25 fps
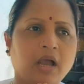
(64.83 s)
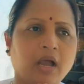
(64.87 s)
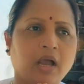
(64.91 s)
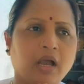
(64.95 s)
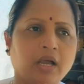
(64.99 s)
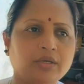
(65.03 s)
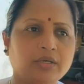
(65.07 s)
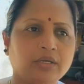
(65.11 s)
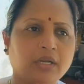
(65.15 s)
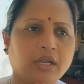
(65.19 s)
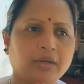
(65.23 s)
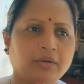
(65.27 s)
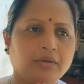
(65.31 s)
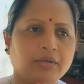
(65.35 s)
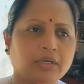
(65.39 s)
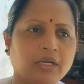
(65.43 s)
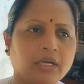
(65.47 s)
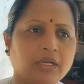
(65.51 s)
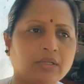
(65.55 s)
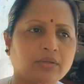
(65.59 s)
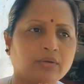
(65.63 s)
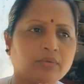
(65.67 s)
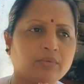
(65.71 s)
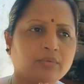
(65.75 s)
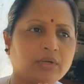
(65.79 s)

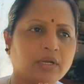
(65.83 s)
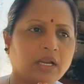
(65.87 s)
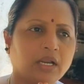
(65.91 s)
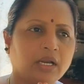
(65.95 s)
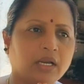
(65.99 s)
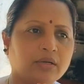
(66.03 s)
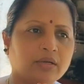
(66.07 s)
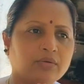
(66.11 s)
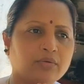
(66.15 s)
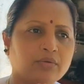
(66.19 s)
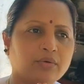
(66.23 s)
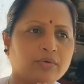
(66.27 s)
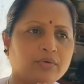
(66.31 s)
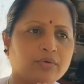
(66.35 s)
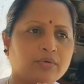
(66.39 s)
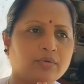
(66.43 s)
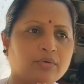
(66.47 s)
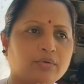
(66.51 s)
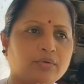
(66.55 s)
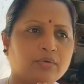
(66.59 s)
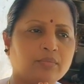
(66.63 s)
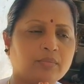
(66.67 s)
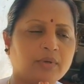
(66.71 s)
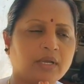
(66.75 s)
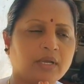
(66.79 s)
ఆయురారోగ్యతో ఉండాలని
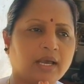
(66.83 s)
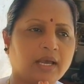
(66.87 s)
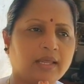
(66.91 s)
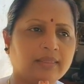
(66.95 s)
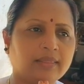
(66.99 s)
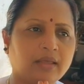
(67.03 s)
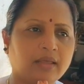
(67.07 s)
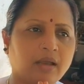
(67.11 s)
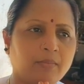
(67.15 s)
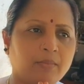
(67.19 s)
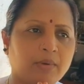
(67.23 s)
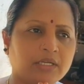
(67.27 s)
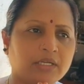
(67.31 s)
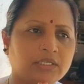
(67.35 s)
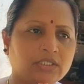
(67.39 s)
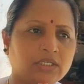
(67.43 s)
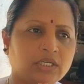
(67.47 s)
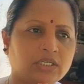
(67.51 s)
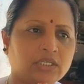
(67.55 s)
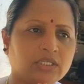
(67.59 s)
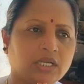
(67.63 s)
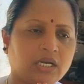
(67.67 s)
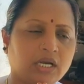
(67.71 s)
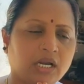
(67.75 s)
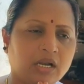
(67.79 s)
కోరుకుంటూ మీకు అంతా మంచి
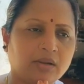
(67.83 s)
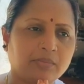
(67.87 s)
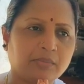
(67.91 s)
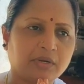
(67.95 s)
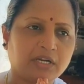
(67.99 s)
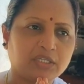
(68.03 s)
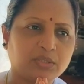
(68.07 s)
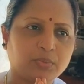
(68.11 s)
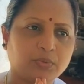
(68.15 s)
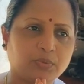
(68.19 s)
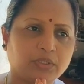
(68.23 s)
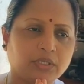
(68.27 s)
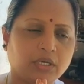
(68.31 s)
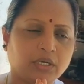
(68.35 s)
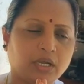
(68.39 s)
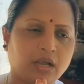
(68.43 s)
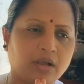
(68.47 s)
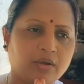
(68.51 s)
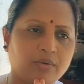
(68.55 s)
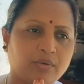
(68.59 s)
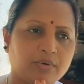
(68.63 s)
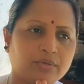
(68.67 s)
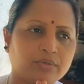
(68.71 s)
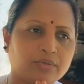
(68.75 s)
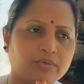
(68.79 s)
జరగాలని మనస్ఫూర్తిగా
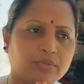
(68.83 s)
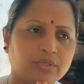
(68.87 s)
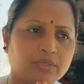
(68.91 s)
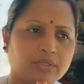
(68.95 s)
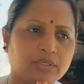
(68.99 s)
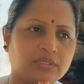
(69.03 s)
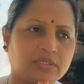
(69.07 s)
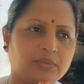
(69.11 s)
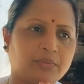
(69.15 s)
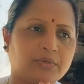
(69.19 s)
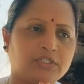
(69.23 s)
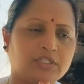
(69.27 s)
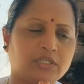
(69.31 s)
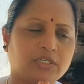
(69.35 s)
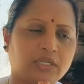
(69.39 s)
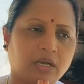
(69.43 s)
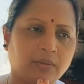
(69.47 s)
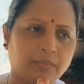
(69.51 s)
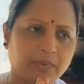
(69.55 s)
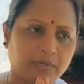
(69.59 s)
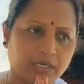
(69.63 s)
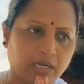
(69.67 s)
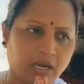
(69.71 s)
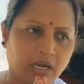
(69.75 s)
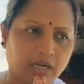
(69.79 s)
కోరుకుంటూ ఈ సంవత్సరం
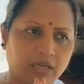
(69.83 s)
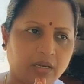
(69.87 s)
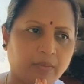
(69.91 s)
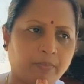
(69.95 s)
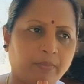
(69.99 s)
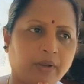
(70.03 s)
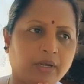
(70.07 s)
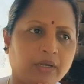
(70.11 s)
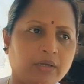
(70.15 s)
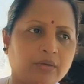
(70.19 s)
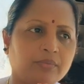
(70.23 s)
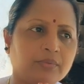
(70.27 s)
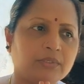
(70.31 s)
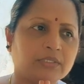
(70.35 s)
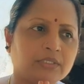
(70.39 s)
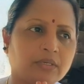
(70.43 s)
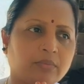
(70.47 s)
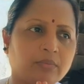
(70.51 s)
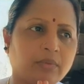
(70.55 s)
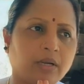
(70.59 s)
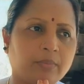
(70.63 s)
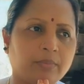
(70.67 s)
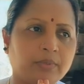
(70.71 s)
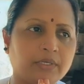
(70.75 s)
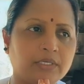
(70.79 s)
తలపెట్టిన అన్ని పనులు విజయం
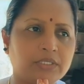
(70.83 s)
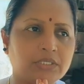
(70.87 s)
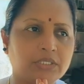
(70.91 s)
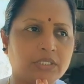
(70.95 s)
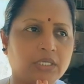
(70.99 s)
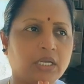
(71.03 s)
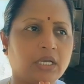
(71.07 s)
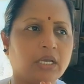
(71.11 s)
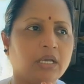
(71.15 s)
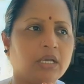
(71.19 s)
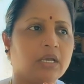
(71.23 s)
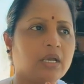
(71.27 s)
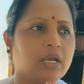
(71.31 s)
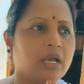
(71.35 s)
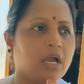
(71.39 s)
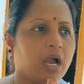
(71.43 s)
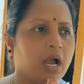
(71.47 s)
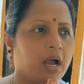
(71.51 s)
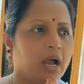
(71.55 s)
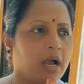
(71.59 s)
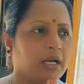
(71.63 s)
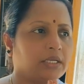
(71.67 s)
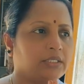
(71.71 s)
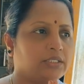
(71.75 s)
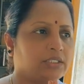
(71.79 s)
లభించి
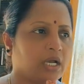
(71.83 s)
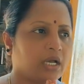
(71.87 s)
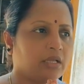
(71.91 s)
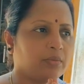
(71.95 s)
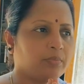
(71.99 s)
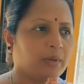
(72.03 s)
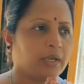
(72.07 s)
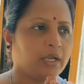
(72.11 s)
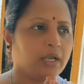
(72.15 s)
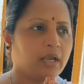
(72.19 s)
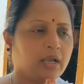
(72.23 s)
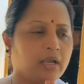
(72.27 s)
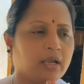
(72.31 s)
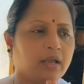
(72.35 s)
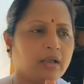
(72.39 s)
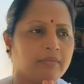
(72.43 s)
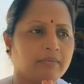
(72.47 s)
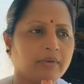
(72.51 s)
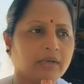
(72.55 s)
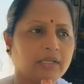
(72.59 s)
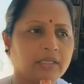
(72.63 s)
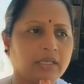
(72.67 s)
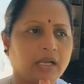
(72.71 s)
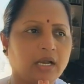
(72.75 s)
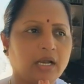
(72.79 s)
ఆధ్యాత్మికంగా
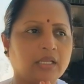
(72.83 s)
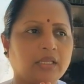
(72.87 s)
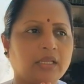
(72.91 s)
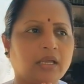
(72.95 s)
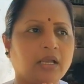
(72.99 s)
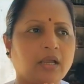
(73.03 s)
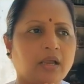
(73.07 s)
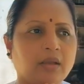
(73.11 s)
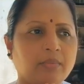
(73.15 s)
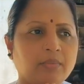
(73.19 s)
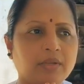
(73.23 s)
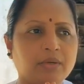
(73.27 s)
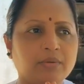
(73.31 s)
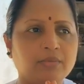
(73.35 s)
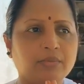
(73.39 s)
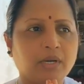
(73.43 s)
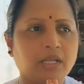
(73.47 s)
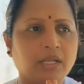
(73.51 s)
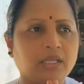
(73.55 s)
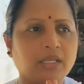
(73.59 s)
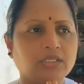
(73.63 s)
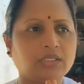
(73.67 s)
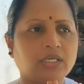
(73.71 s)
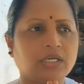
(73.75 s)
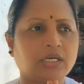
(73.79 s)
వ్యక్తిగతంగా మీరు
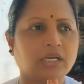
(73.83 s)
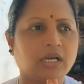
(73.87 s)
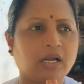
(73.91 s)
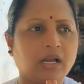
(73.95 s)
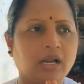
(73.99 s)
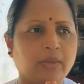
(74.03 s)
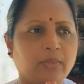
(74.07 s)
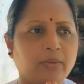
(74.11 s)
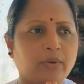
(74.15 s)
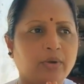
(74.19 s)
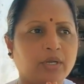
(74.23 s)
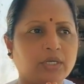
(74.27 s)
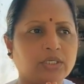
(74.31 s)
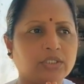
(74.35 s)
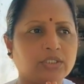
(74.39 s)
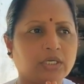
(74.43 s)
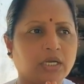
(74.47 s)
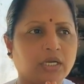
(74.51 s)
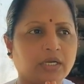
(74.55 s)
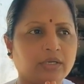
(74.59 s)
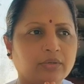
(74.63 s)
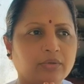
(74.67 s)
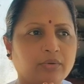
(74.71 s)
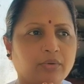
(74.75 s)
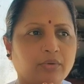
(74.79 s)
ఉన్నత శిఖరాలు
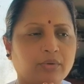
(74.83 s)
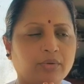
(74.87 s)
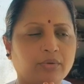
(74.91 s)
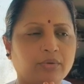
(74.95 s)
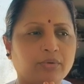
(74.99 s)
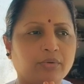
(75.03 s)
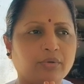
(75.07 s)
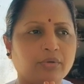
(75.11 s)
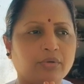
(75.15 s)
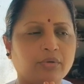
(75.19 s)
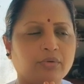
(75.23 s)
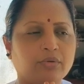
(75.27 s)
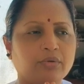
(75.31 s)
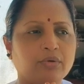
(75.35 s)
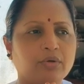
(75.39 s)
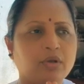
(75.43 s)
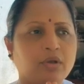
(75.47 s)
అధిరోహించాలని కోరుకుంటూ